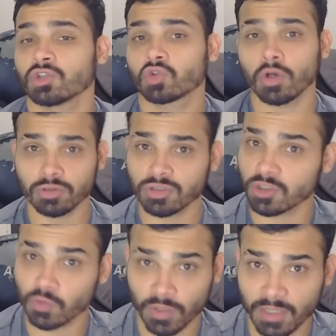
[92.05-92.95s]
todos os
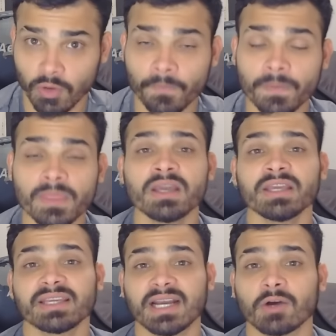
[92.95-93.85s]
seus Pokémon,
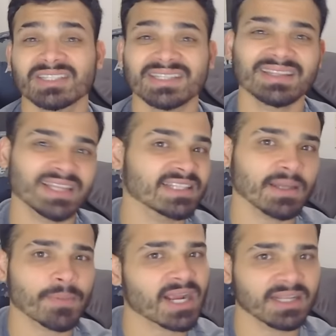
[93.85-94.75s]
causa 70
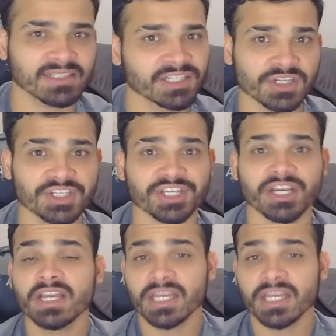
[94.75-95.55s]
para cada energia.